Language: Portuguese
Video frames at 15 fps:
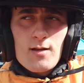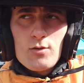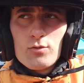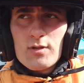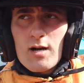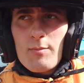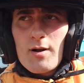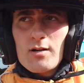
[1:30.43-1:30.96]

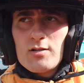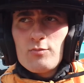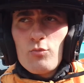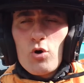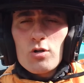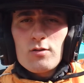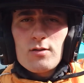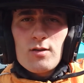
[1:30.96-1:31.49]
Eu trabalho de
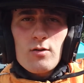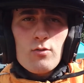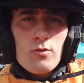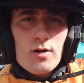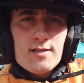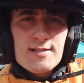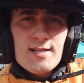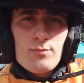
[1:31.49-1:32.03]
moto, então
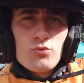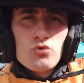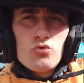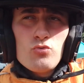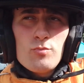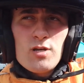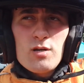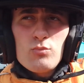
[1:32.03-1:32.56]
eu recebo
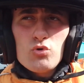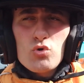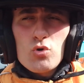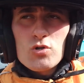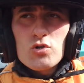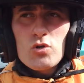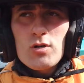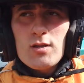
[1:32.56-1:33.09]
no mínimo
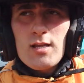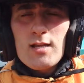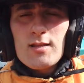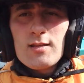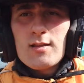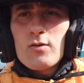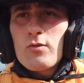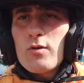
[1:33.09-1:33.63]

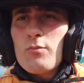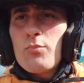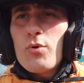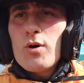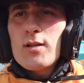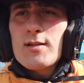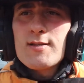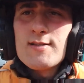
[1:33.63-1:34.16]
2,80. Então não
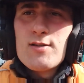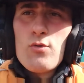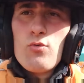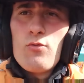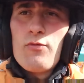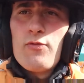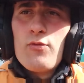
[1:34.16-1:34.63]
importa se eu